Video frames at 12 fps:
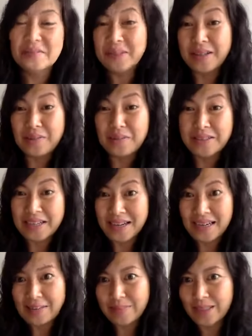nhưng mà cũng
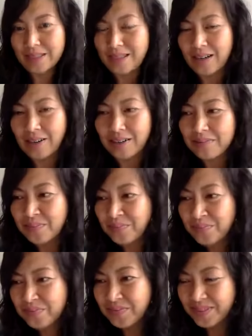chẳng làm gì được họ
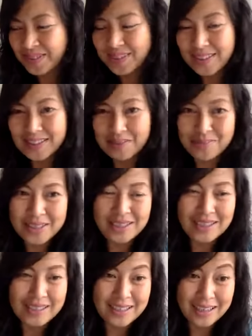thậm
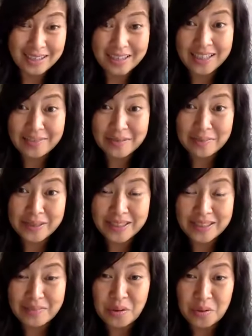chí là gần đây liên mới
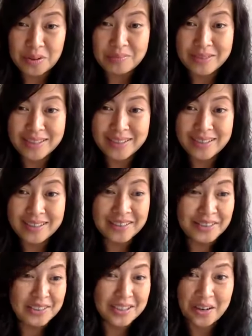biết là một trong những cái
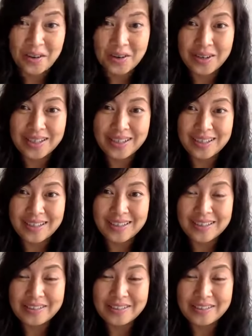người họ gọi là